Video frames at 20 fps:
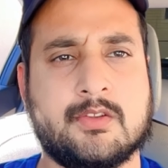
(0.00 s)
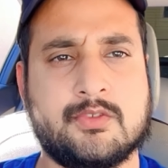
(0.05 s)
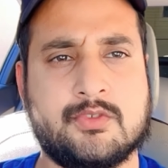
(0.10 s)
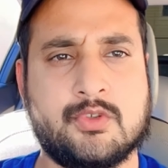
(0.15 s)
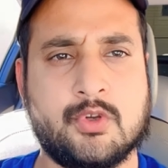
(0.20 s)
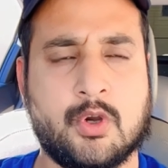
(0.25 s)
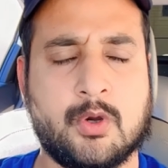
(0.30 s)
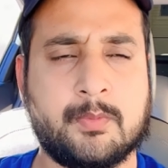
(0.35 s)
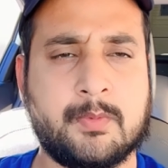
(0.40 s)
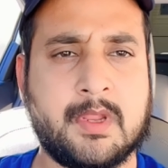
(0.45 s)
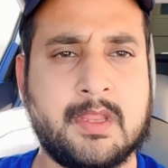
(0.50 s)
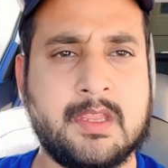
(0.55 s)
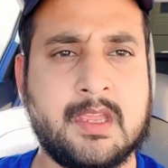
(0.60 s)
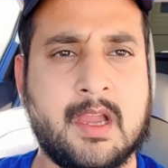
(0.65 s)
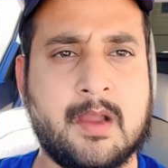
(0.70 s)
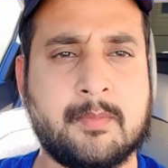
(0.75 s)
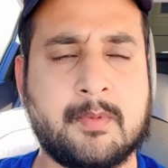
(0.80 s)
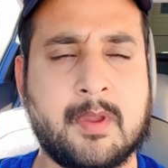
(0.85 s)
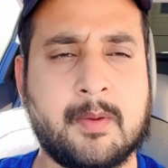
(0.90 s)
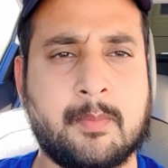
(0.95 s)
जॉब नहीं है
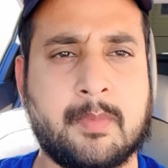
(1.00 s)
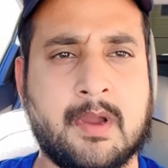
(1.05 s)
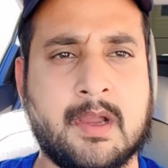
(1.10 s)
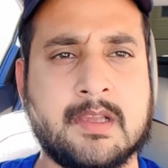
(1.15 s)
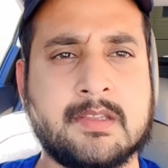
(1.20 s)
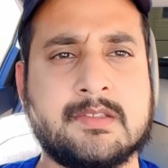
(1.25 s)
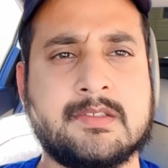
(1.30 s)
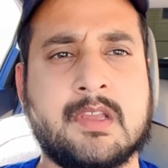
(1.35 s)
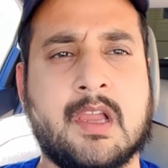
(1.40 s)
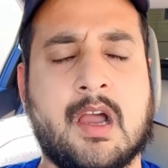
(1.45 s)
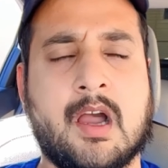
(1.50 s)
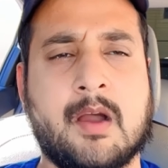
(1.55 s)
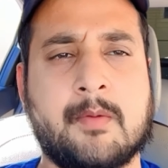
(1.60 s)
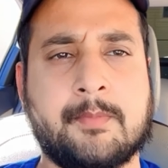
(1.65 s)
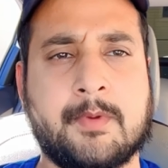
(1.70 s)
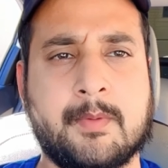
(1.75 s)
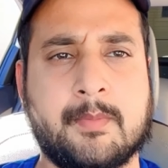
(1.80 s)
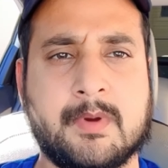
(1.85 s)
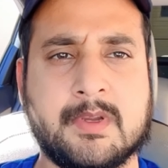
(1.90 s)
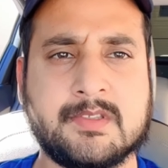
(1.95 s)
आपके पास या
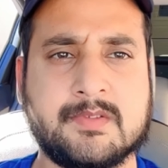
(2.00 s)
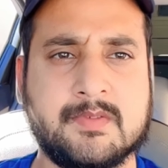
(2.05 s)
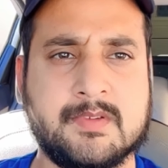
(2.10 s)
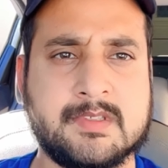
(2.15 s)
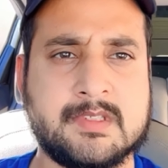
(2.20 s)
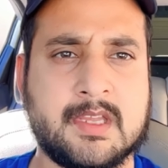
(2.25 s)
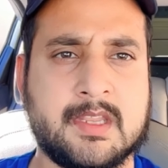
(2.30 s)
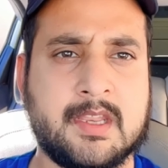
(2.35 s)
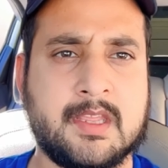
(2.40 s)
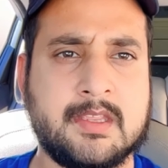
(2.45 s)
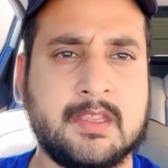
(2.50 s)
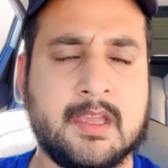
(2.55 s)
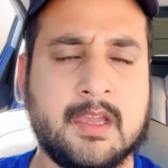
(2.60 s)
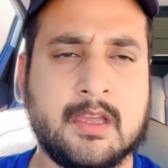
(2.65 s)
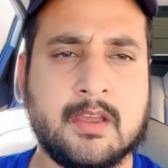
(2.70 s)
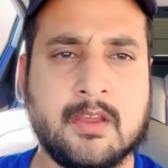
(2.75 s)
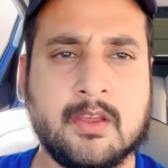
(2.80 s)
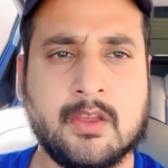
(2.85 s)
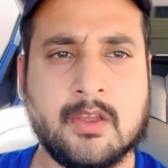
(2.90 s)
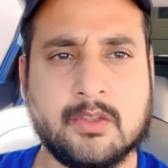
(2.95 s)
आपके पास वीज़ा नहीं है
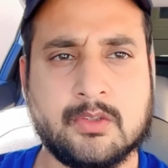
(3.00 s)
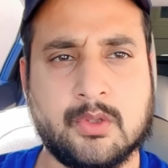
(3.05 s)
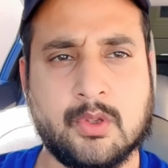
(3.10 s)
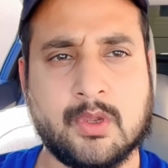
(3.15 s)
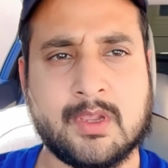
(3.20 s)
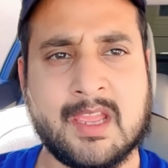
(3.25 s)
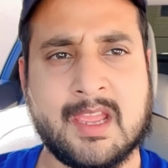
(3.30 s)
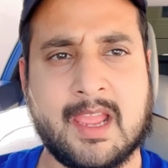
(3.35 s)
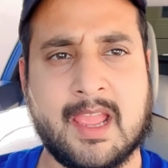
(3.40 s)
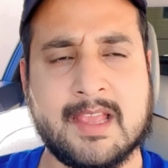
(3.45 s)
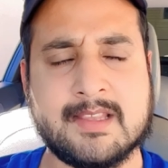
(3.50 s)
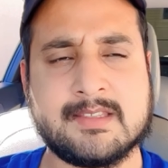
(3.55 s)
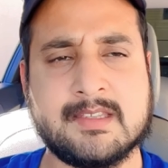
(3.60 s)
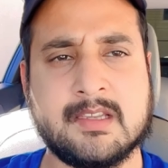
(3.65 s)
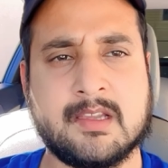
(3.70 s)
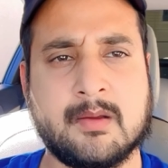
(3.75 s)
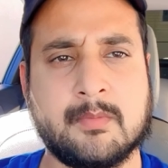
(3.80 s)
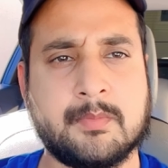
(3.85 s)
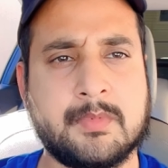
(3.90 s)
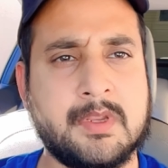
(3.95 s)
तो एक, एक ऐसी
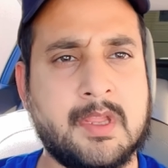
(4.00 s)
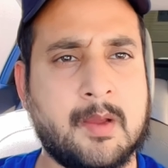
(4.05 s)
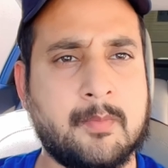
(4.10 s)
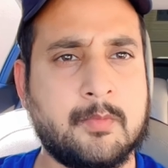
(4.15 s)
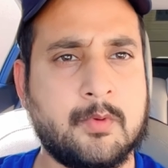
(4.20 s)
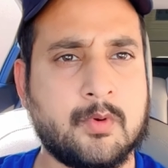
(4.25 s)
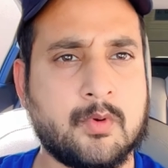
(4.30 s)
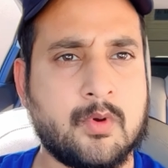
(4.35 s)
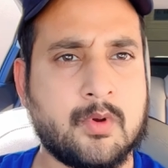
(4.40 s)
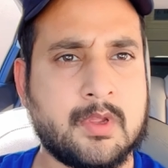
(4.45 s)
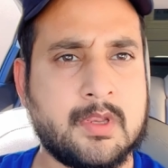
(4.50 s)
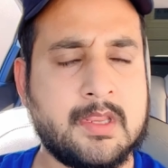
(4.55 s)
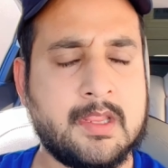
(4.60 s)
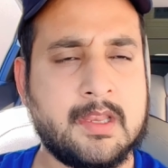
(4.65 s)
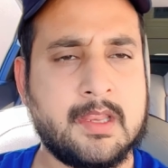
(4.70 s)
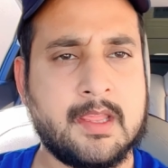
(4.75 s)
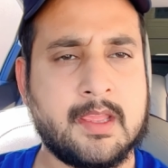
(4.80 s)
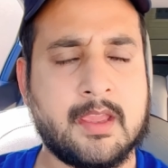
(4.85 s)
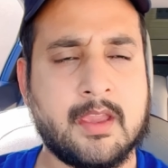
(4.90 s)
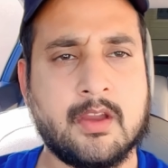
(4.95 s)
कंपनी आप लोगों के लिए
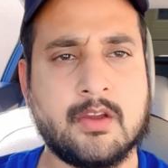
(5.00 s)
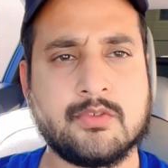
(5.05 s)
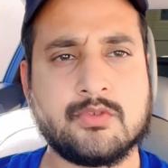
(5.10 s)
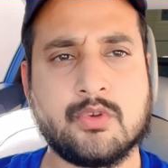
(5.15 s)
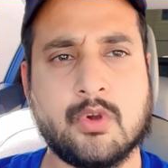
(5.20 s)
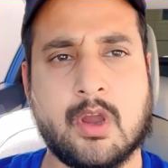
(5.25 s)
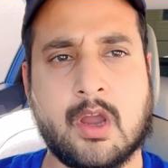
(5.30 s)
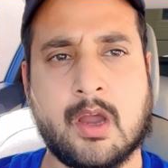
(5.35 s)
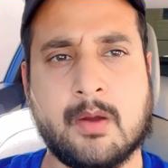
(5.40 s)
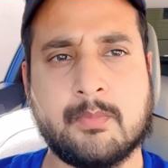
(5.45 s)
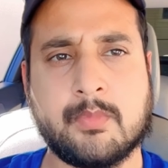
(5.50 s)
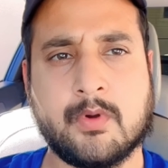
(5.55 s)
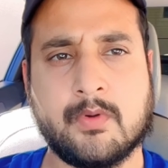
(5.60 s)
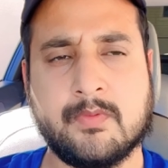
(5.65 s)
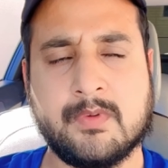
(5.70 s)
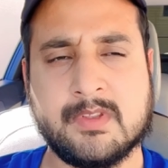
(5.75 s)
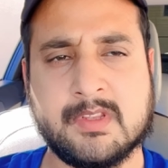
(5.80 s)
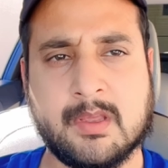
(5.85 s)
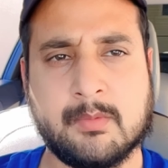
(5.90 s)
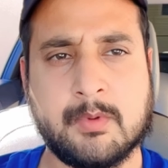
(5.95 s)
लेके आए जो आपको
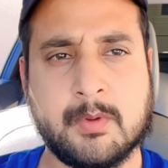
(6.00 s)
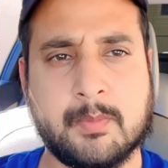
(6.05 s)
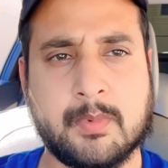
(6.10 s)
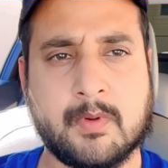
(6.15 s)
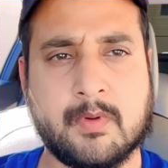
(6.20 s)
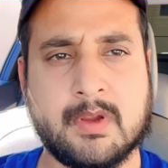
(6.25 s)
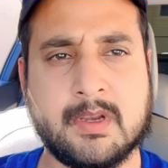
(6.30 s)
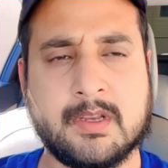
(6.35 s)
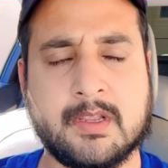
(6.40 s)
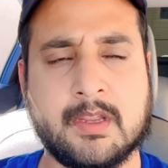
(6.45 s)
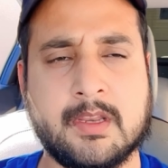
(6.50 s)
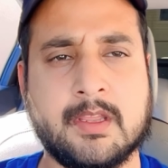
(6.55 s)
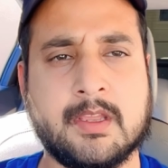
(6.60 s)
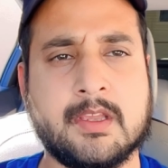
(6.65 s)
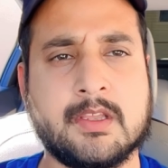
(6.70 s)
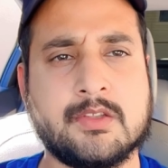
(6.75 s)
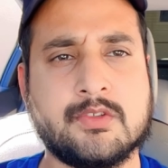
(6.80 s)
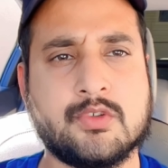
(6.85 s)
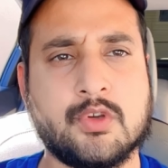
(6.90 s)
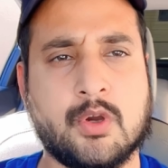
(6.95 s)
वीज़ा भी प्रोवाइड
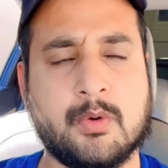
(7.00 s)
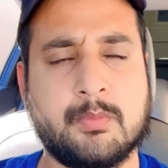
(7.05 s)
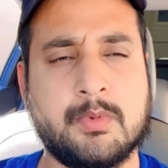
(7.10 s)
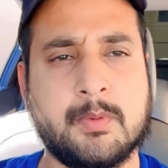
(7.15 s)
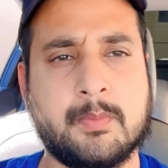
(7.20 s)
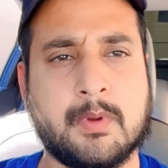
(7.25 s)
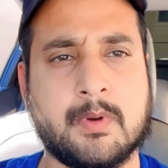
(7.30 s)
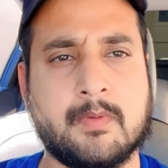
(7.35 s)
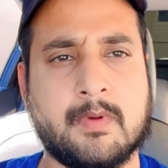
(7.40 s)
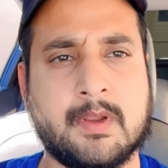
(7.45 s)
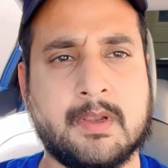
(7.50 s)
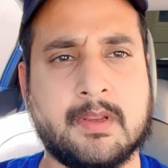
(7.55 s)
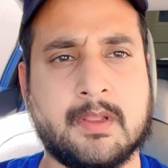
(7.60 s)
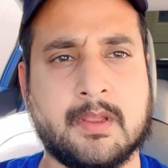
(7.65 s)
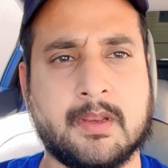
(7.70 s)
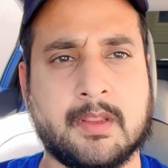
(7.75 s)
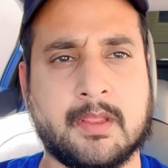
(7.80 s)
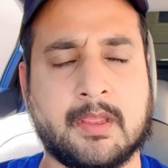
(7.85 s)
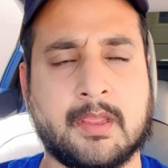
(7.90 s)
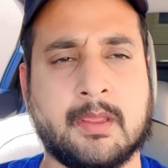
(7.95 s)
करेगी जॉब भी प्रोवाइड
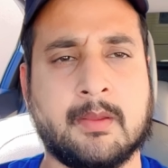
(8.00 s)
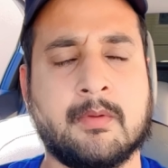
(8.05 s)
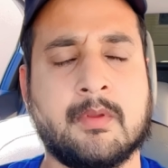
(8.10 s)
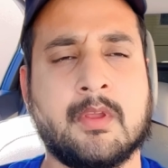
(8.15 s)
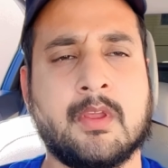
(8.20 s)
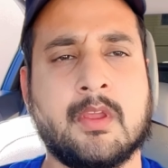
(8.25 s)
करेगी